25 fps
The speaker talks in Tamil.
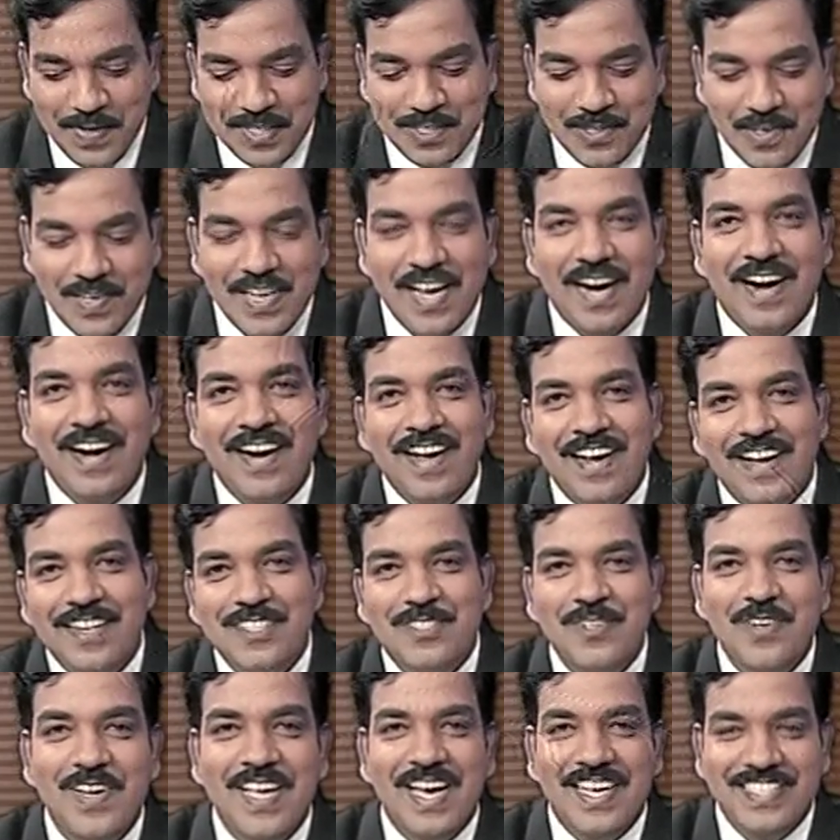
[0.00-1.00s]
ரொம்ப சொல்லி
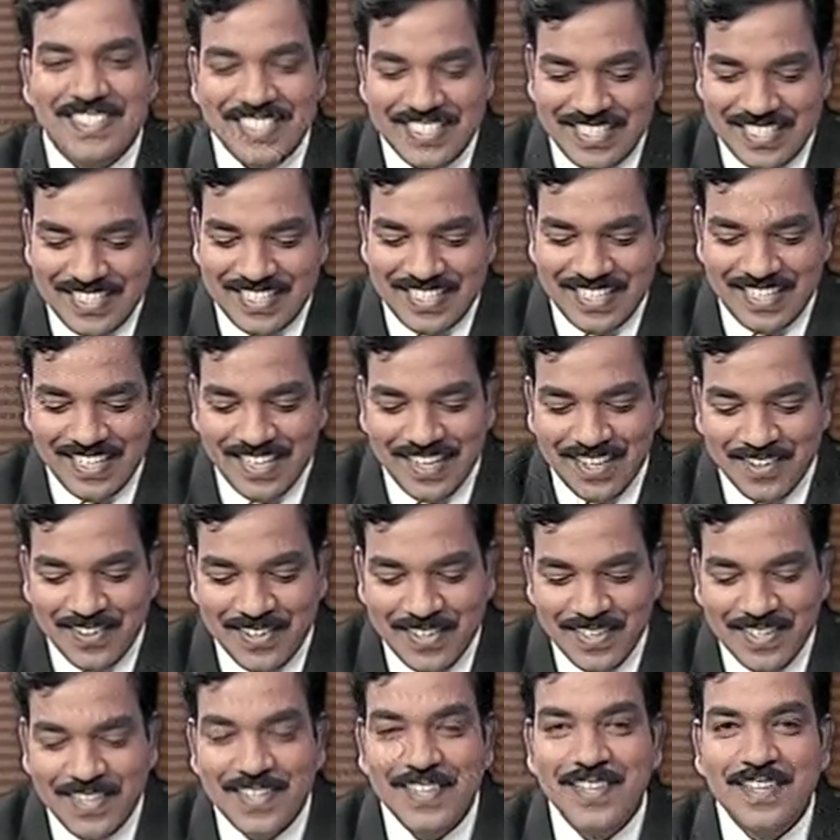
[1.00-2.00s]
அழகா சொல்லி அசத்திட்டீங்க
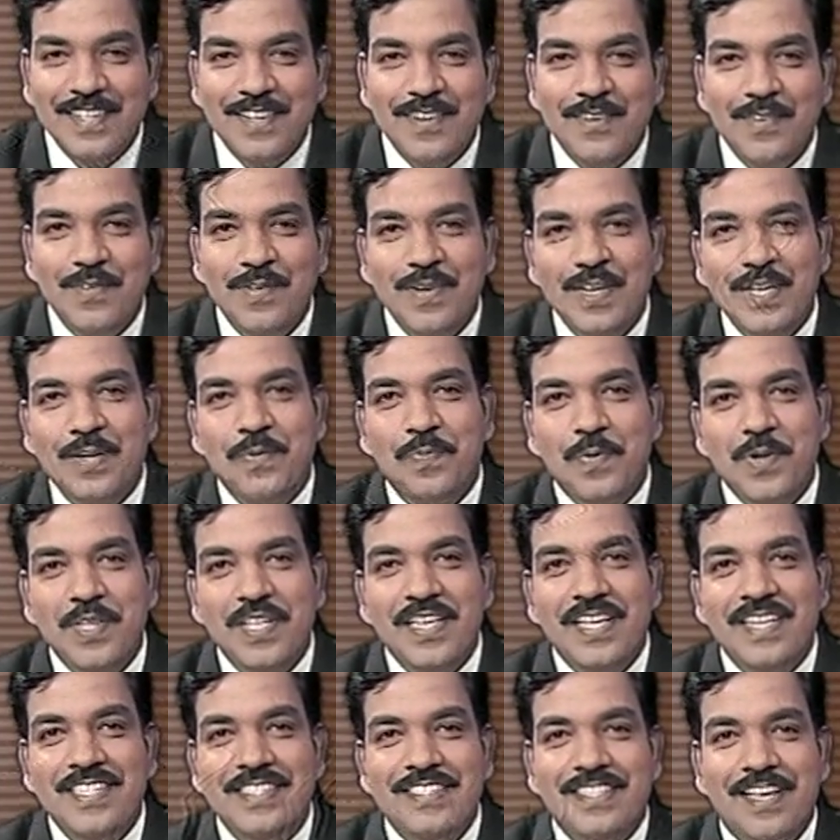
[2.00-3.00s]
உங்களுக்கு
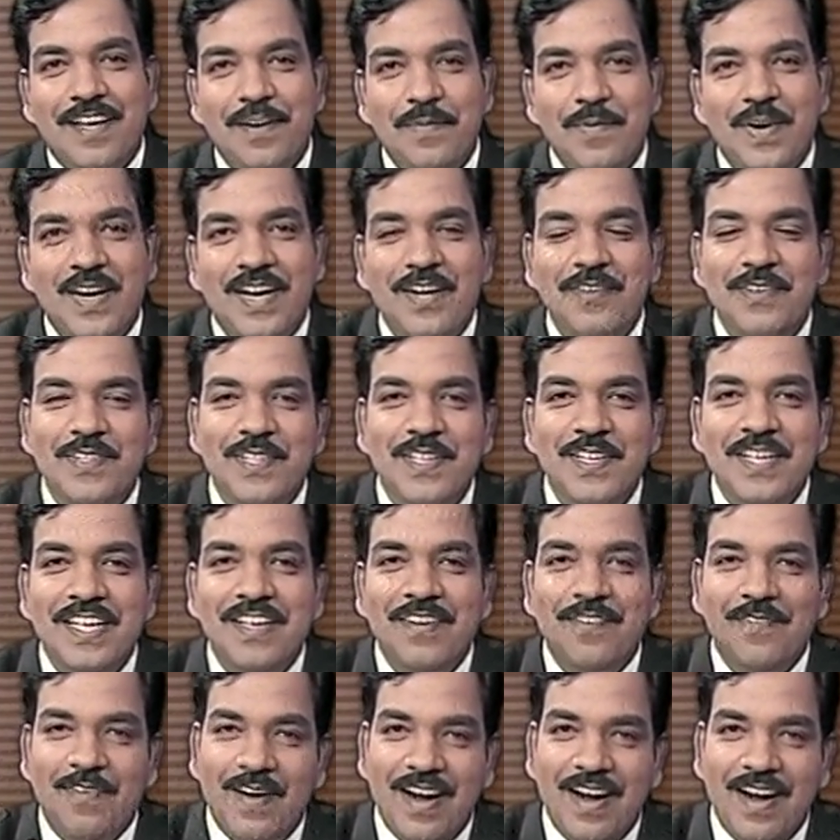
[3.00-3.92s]
பொதிகையின் சார்பாக வந்து